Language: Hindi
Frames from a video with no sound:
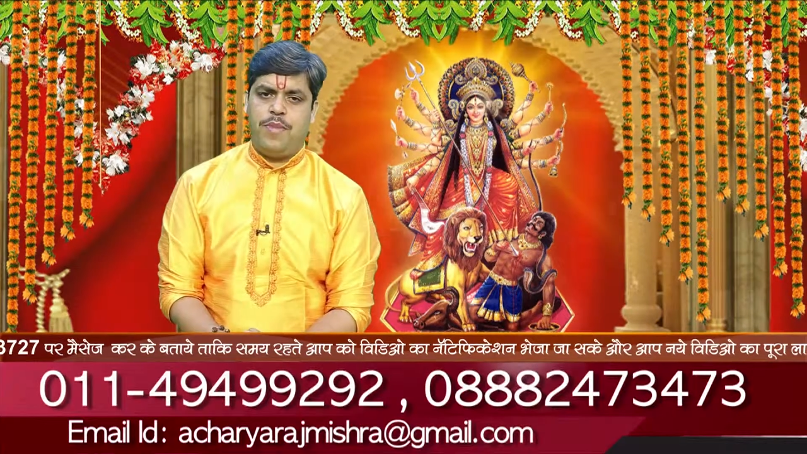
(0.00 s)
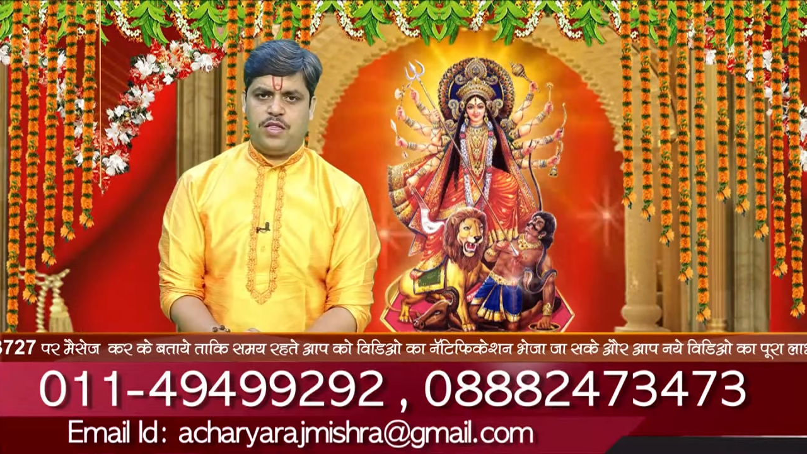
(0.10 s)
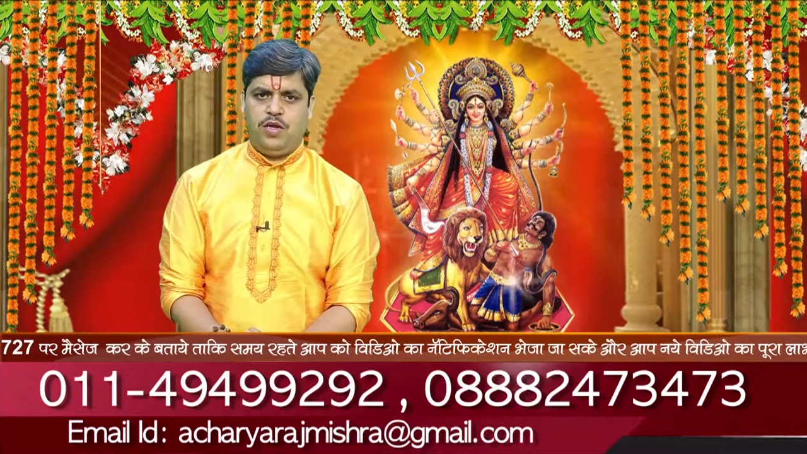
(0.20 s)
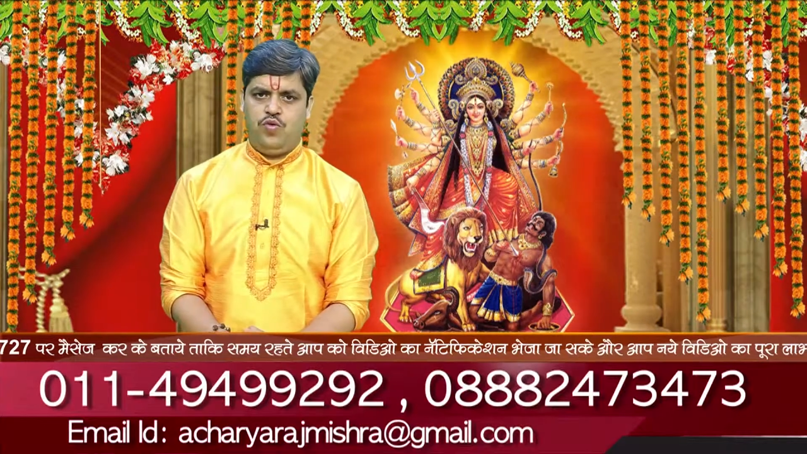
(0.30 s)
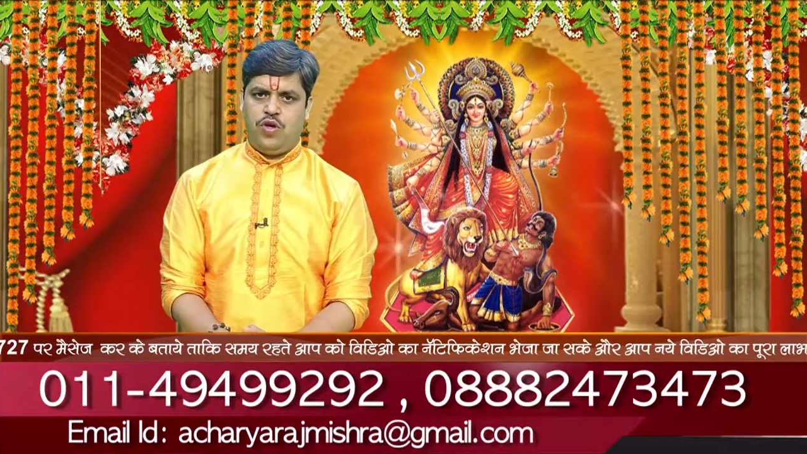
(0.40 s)

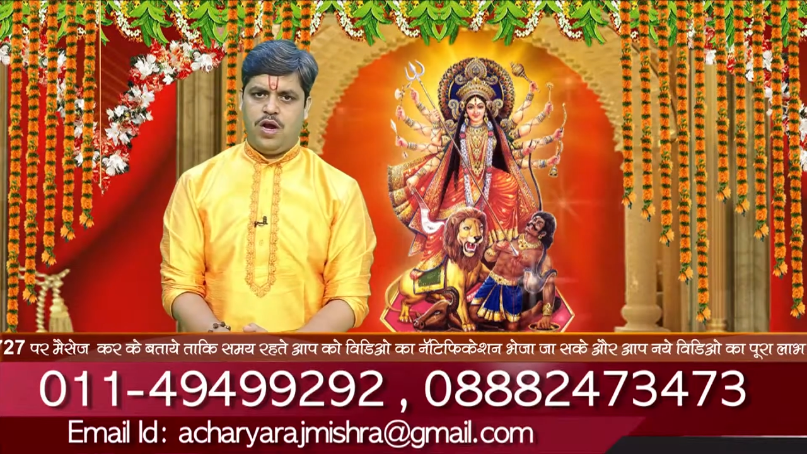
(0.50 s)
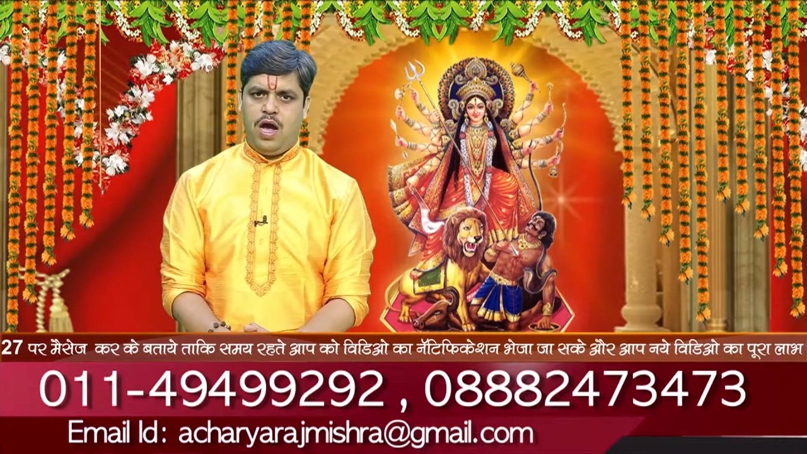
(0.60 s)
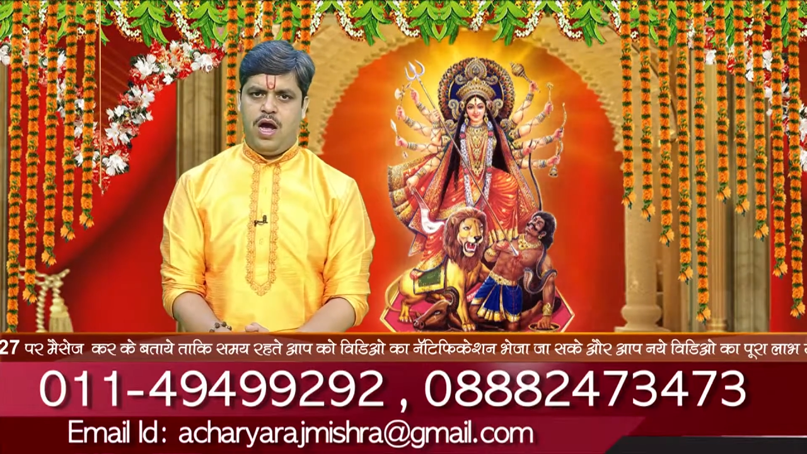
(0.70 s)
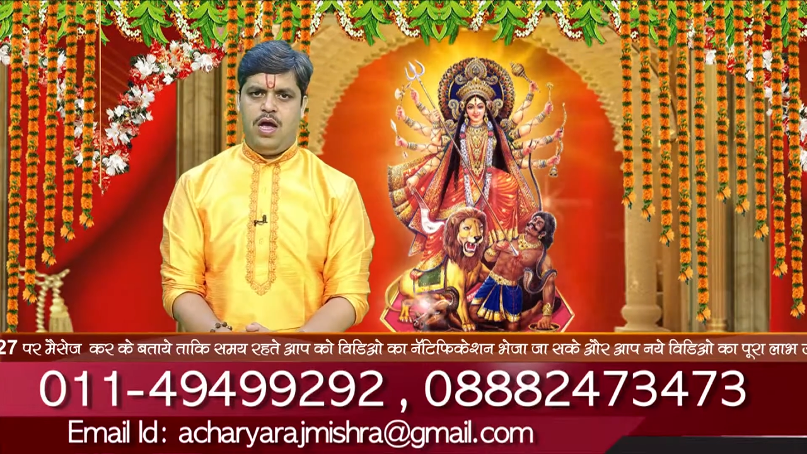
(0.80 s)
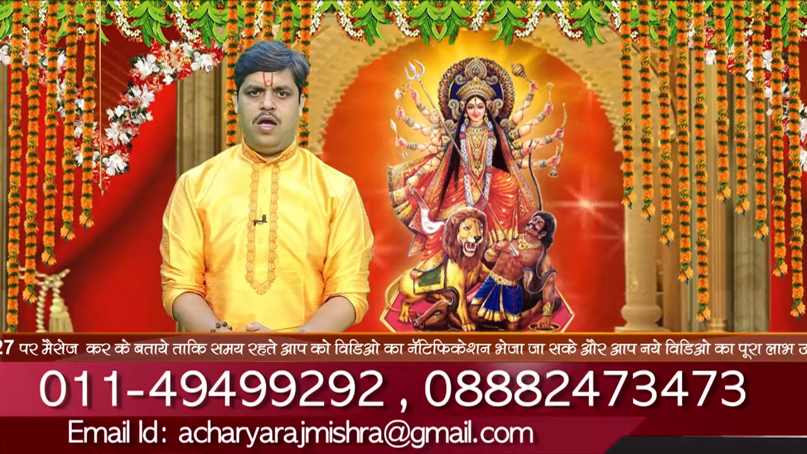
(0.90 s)
व्यक्ति गुजर
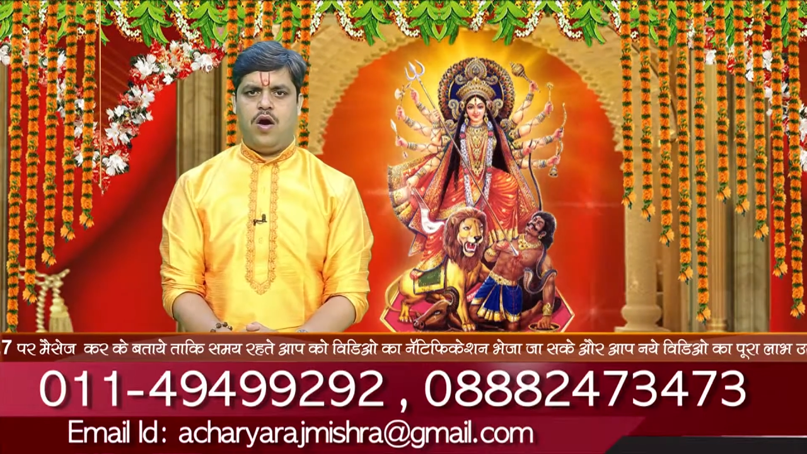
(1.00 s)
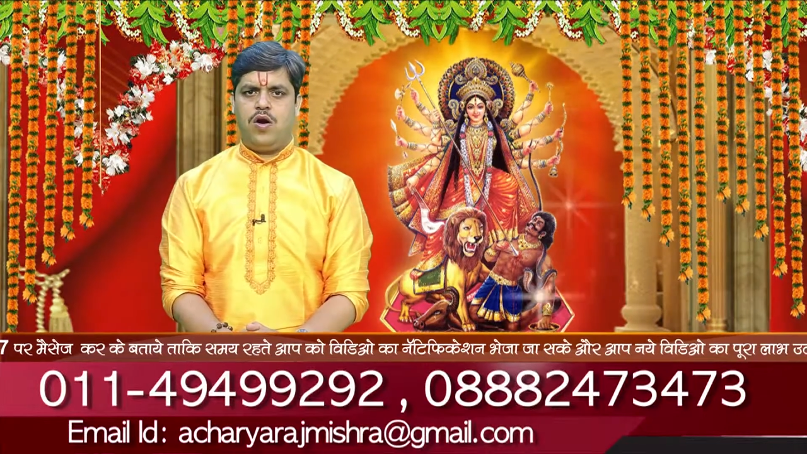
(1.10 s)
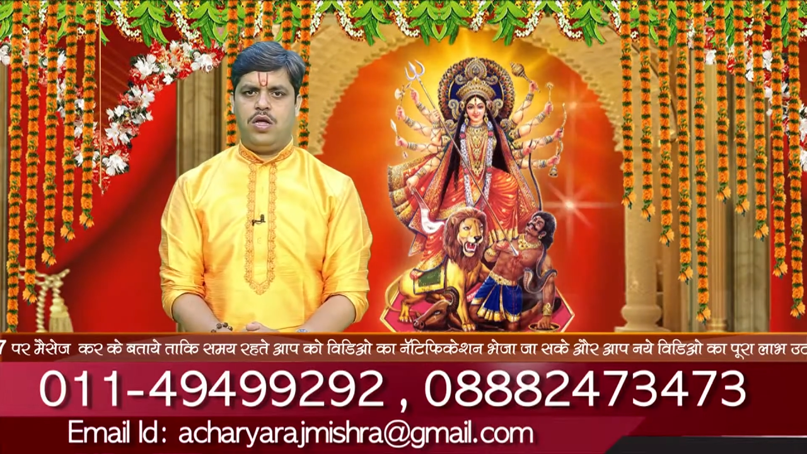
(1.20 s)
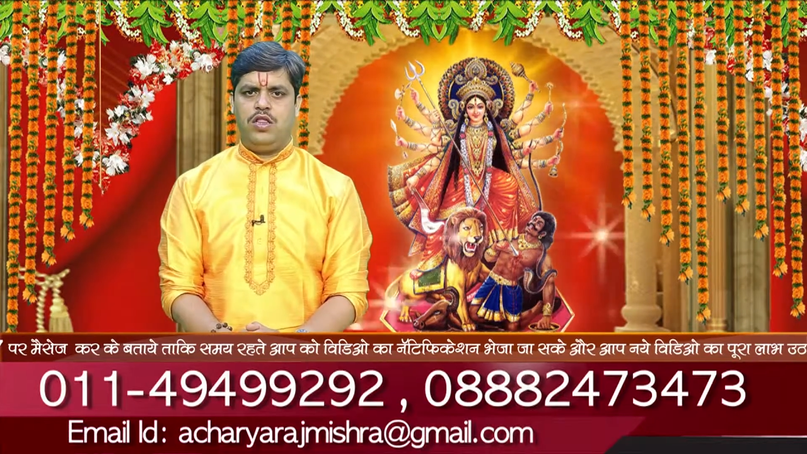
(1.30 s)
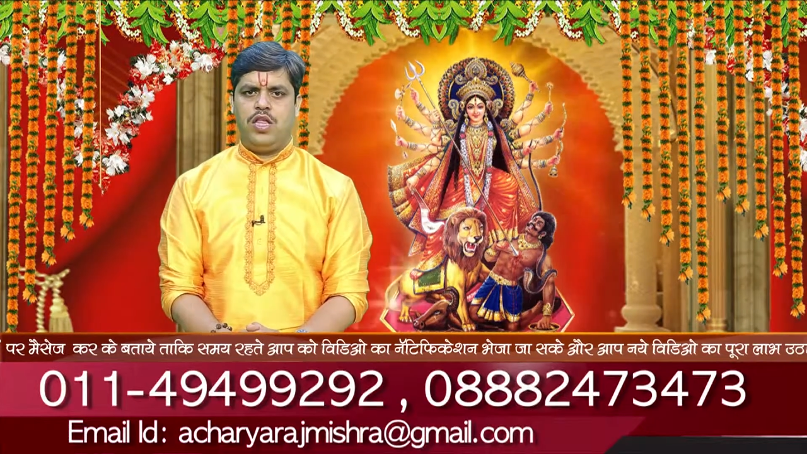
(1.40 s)
रहा है
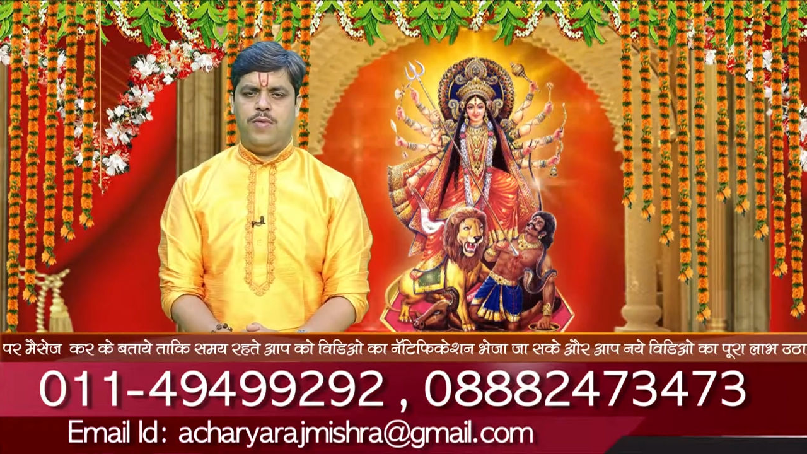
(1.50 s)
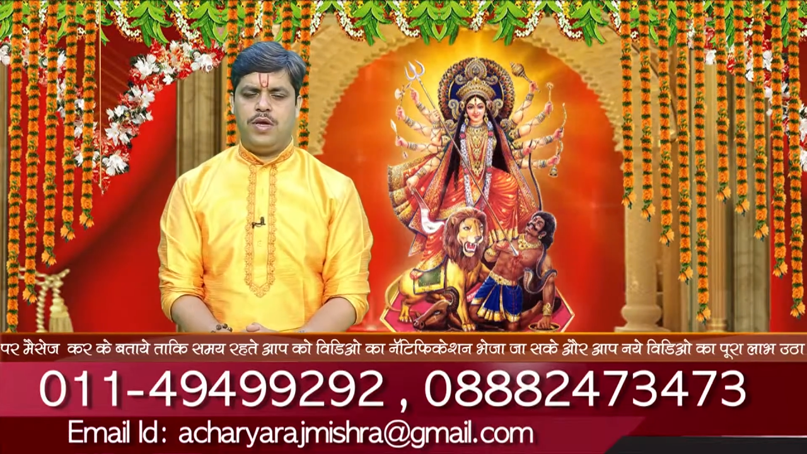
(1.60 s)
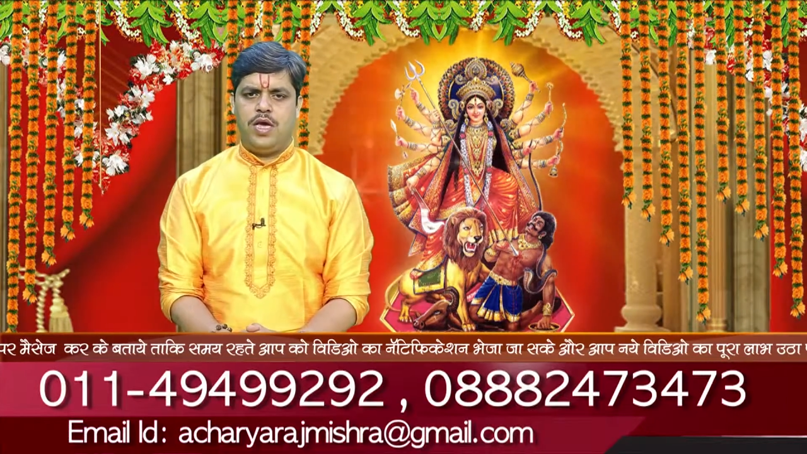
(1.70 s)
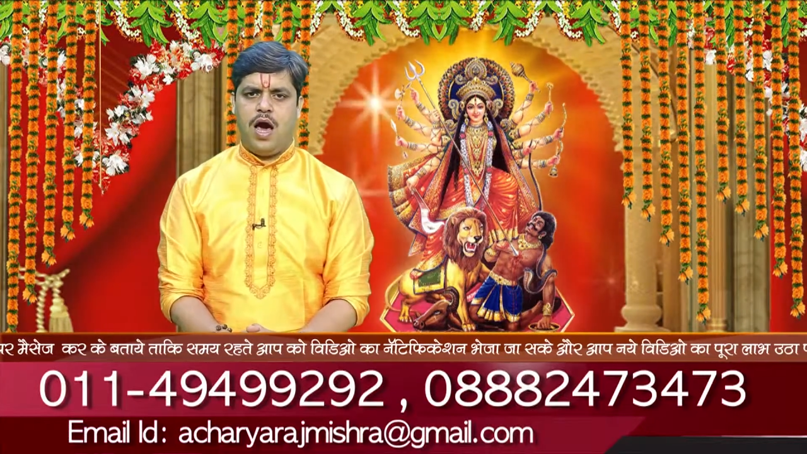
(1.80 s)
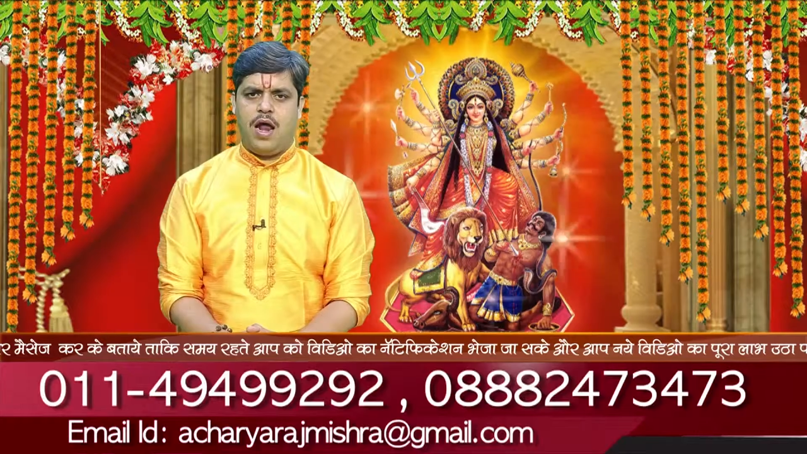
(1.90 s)
और इन देवी की